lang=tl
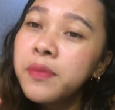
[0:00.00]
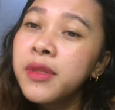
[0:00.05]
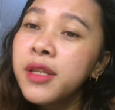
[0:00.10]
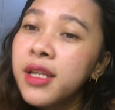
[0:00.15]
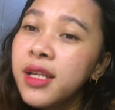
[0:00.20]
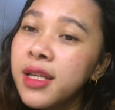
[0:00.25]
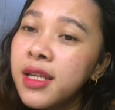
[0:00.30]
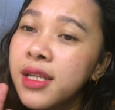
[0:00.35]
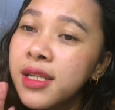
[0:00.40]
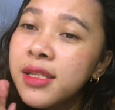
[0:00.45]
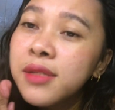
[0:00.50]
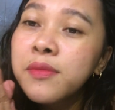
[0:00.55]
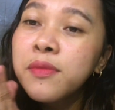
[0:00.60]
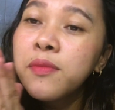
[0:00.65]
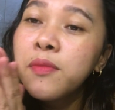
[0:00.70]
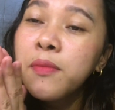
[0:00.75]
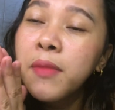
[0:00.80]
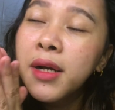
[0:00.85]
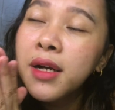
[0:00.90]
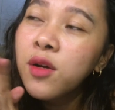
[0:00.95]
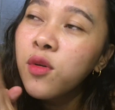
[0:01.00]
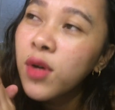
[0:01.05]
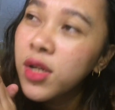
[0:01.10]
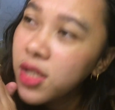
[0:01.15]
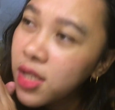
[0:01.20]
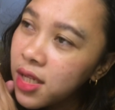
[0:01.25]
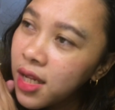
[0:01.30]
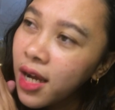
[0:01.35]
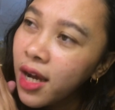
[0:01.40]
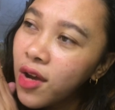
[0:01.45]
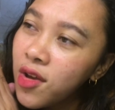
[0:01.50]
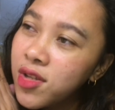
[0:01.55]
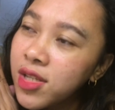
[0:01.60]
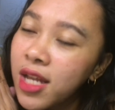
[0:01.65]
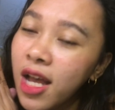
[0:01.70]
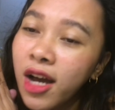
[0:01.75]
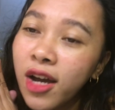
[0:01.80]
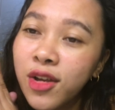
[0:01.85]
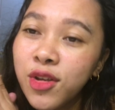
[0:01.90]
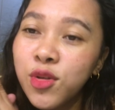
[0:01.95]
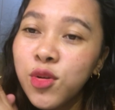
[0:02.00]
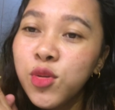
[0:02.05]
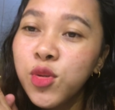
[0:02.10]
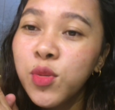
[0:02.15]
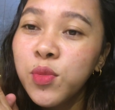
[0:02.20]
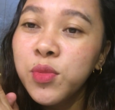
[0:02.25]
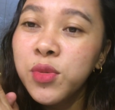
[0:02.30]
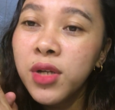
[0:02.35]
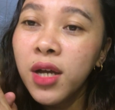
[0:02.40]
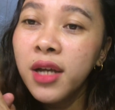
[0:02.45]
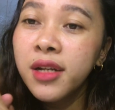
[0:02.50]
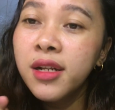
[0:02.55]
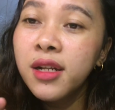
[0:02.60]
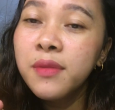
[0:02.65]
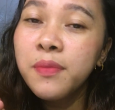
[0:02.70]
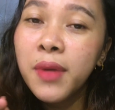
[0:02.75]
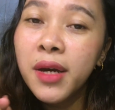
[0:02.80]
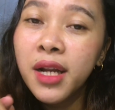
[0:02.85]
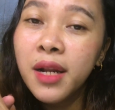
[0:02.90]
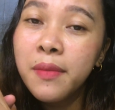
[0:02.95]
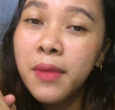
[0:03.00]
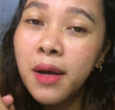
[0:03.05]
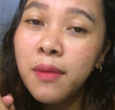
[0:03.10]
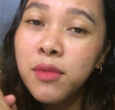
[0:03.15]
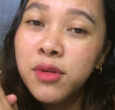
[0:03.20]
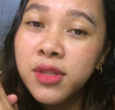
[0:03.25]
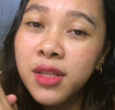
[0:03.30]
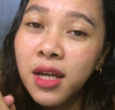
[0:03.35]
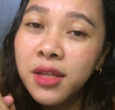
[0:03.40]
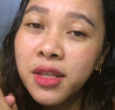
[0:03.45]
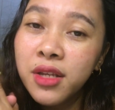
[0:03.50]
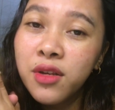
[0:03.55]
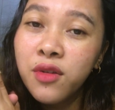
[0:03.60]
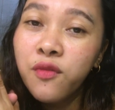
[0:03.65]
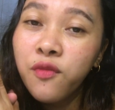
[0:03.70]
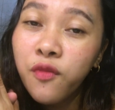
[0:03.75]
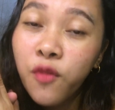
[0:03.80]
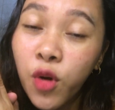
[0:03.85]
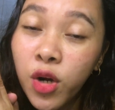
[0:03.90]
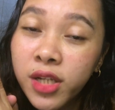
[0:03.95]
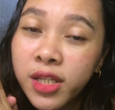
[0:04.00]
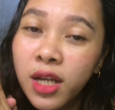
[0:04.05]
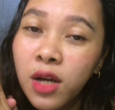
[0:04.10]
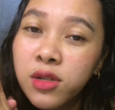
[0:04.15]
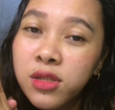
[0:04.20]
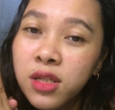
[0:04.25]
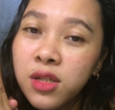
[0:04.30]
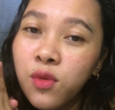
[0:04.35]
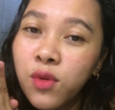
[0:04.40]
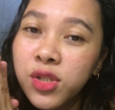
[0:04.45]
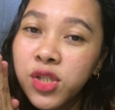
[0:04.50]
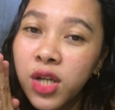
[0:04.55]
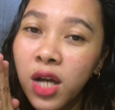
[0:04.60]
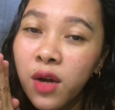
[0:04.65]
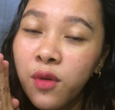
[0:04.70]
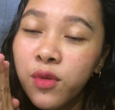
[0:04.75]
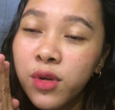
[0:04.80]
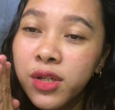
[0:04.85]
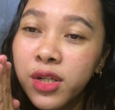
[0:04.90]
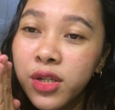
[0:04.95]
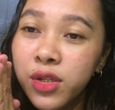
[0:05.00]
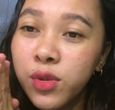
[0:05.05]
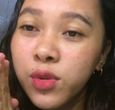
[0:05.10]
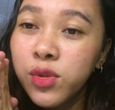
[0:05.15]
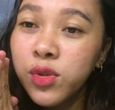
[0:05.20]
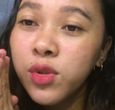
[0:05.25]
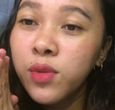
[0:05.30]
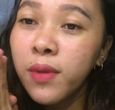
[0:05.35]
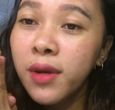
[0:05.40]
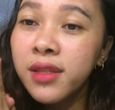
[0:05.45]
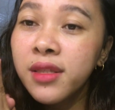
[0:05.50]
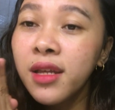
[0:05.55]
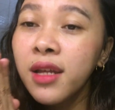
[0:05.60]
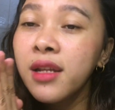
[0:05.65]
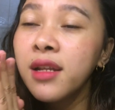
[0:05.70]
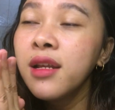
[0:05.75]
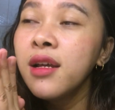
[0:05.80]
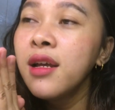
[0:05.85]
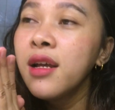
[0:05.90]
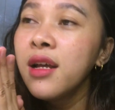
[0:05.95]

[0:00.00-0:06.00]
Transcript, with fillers: Please mag-watch lang kayo sa aking YouTube channel para maabot natin yung 4,000 watch hour ni YouTube and then